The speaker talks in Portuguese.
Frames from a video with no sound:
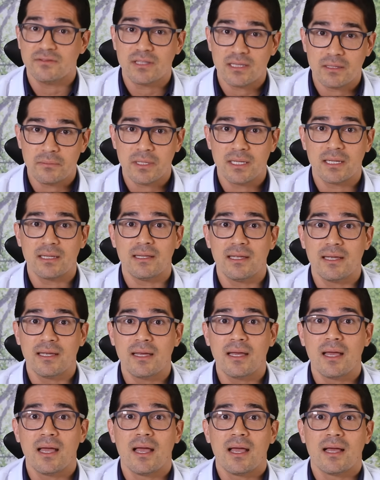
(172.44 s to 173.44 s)
vitamina
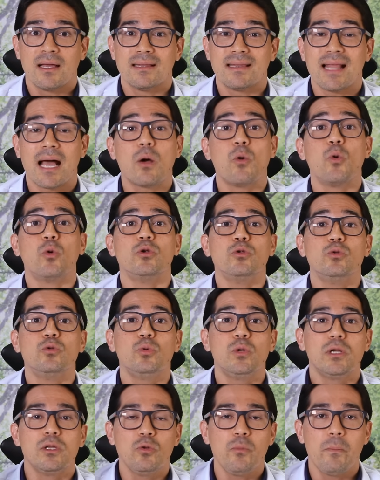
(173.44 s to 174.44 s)
D na
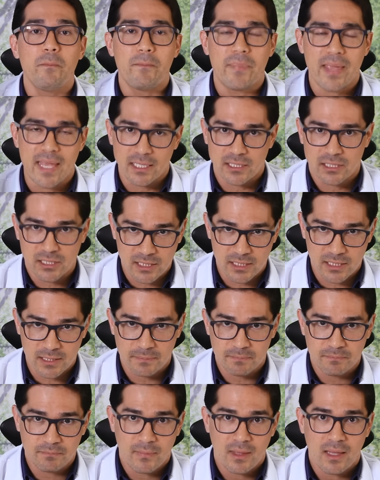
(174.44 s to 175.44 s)
gordura do peixe.
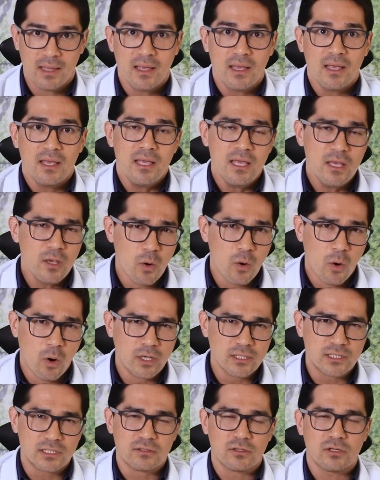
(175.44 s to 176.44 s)
E
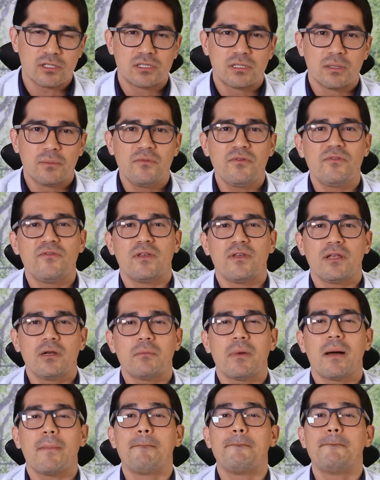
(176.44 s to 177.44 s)
hoje nós estamos vivendo
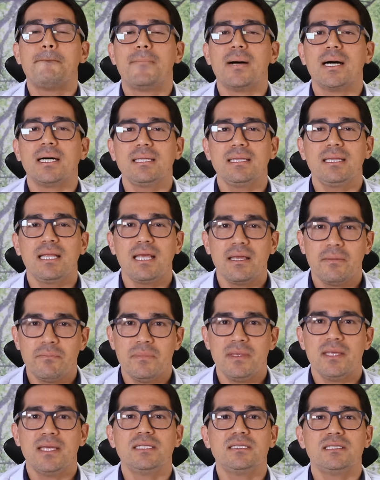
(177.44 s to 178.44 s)
uma
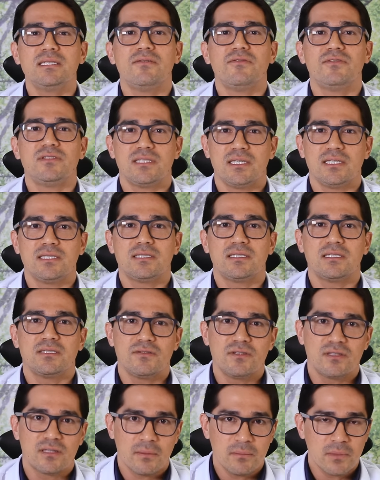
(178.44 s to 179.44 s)
pandemia de deficiência de
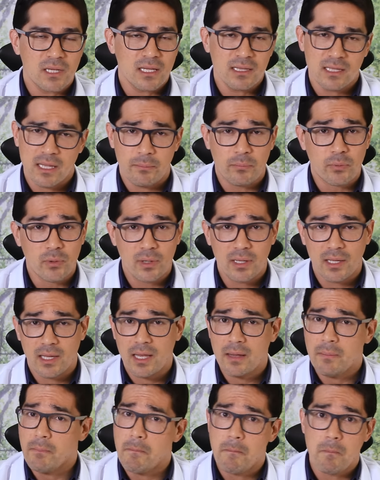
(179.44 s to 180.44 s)
vitamina D,
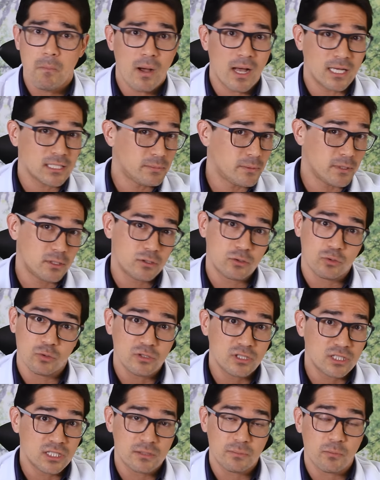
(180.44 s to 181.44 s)
porque as
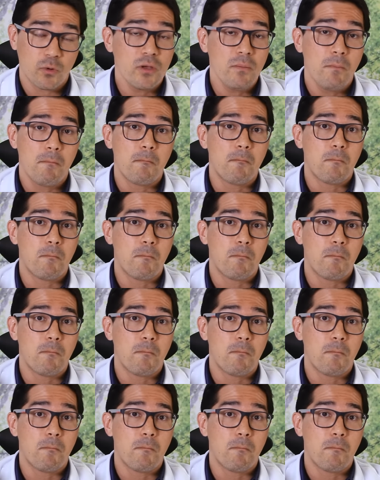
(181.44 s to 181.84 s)
pessoas se expõem